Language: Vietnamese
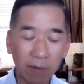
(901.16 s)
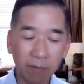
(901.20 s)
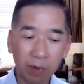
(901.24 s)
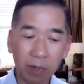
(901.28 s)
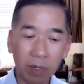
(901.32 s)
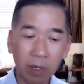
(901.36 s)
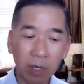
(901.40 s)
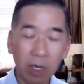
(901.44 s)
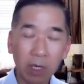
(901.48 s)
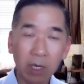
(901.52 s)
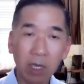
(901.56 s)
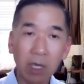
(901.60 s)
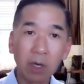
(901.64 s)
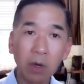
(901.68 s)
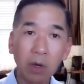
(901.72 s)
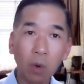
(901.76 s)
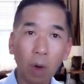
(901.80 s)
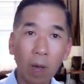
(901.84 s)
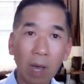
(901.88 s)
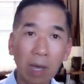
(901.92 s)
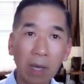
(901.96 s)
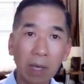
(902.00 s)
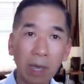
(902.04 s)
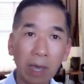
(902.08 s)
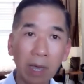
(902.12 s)
Tại vì cái
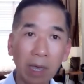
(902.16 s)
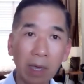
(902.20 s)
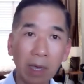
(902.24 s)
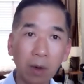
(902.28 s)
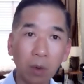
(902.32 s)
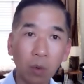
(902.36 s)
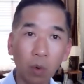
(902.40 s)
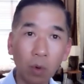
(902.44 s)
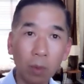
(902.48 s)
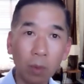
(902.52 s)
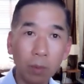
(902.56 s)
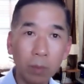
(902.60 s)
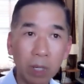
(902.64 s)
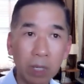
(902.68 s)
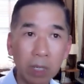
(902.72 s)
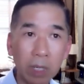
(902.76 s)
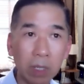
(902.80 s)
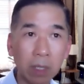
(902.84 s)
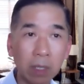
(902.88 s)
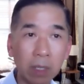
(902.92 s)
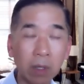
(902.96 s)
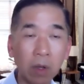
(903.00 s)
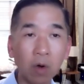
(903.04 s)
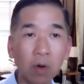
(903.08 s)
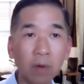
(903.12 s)
quan hệ của
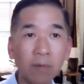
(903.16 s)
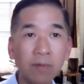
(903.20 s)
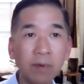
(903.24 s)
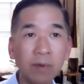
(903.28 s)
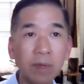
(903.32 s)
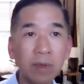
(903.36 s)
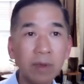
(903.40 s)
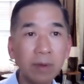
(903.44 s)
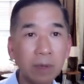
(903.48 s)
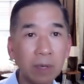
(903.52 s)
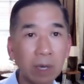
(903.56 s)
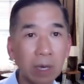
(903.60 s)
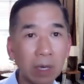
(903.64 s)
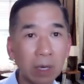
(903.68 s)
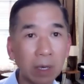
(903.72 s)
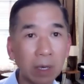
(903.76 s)
mình đối với